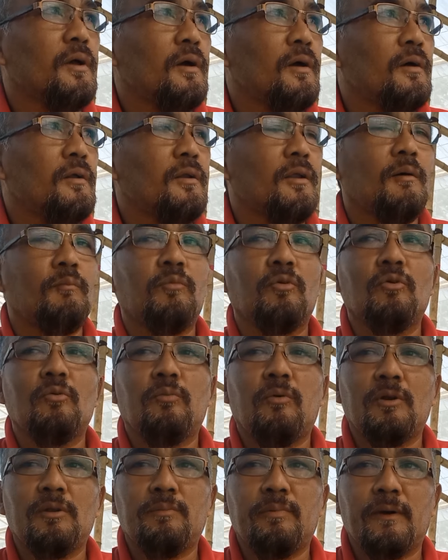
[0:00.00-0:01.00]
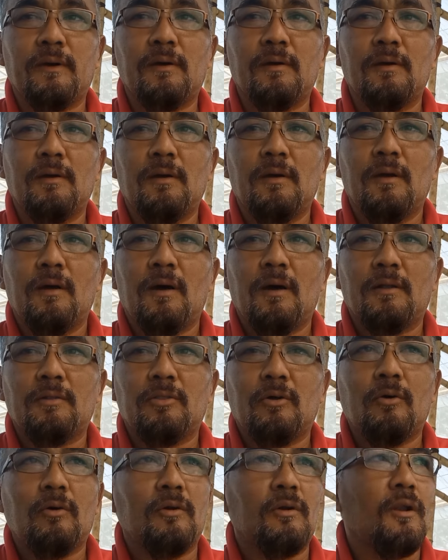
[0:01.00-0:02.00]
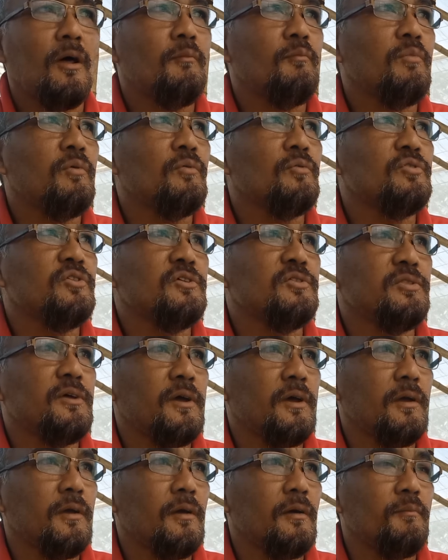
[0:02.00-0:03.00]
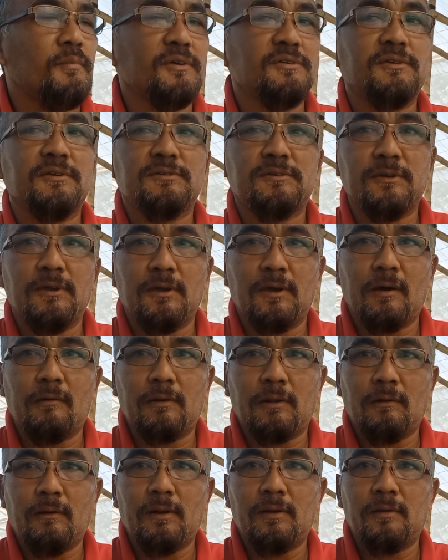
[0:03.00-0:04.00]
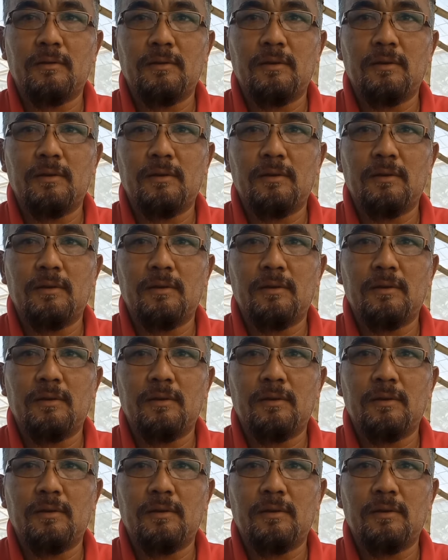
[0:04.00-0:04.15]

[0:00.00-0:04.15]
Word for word: ya 60 polybag atau 60 titik PCJ kan, kan?